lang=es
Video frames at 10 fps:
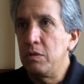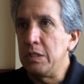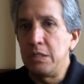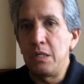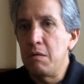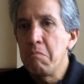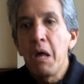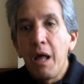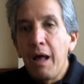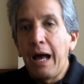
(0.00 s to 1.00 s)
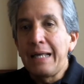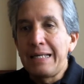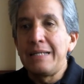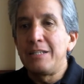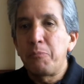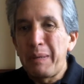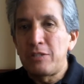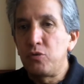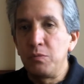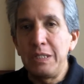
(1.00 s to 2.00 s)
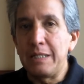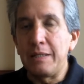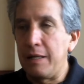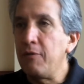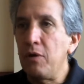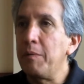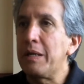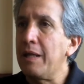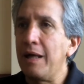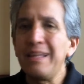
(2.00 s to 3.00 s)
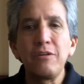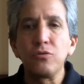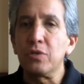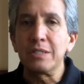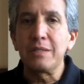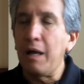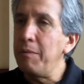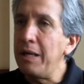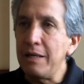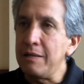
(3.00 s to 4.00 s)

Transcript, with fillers: Es decir, hay quienes presumen de tener una verdad incontrastable